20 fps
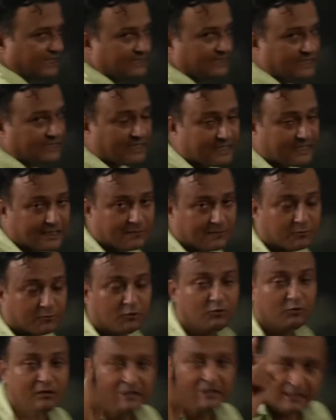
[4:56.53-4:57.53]
निकालना है
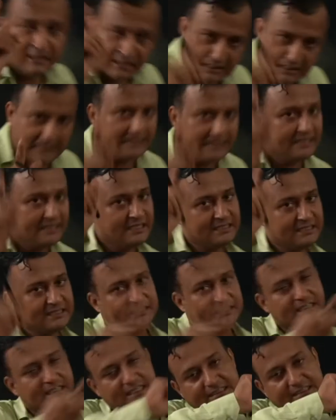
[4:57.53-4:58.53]
आपको ए
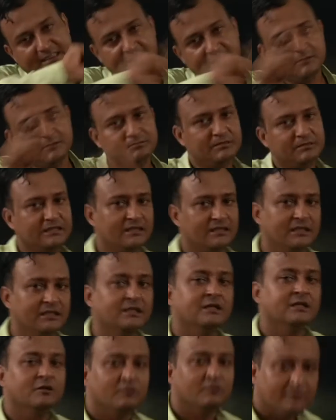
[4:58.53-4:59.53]
इंटरसेक्शन बी
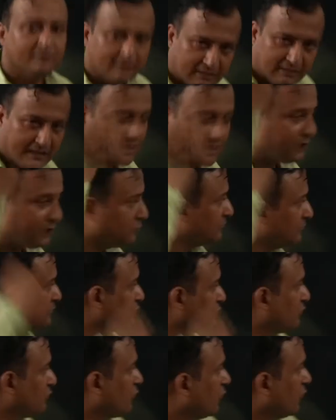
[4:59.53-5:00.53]
निकालो
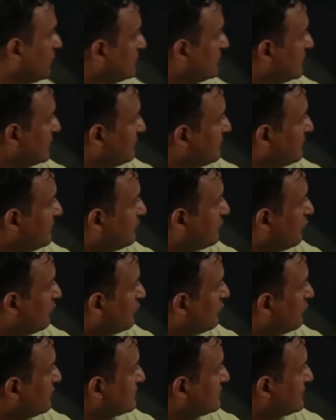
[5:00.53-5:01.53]
बच्चों कॉमन अवयव
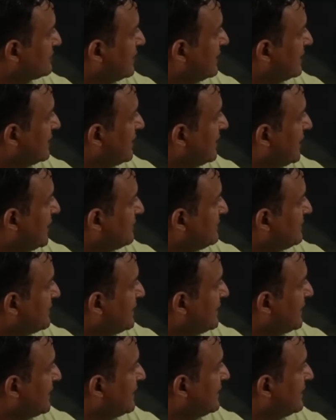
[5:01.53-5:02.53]
कौन कौन से आ रहे हैं आप
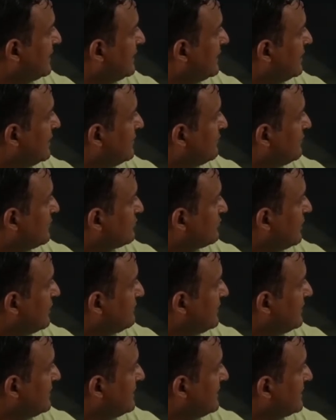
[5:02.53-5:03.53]
देखेंगे बच्चों अब
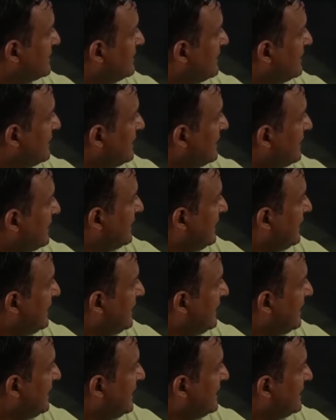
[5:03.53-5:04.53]
यहाँ देखिए
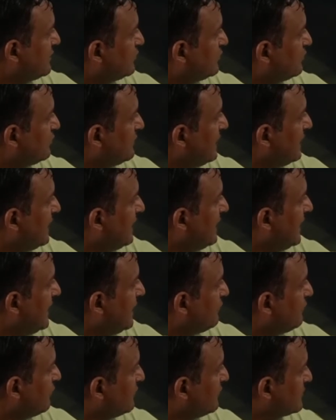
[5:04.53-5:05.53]
ए जो है
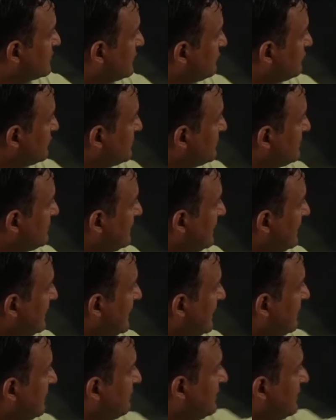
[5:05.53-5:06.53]
वो समुच्चय
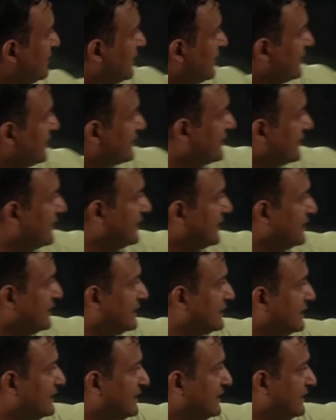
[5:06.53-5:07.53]
ए में आ रहा है
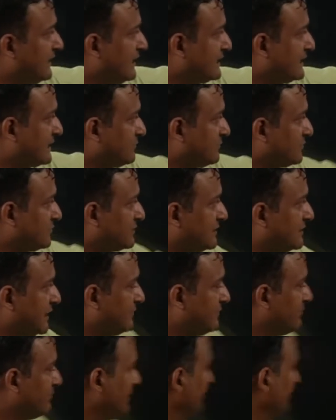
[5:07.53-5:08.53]
ए समुच्चय
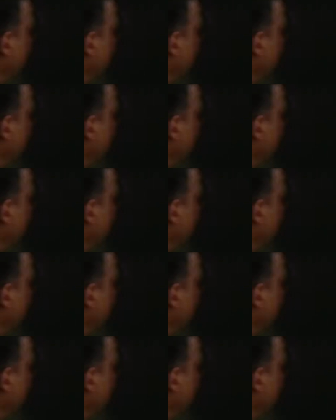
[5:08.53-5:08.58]
बी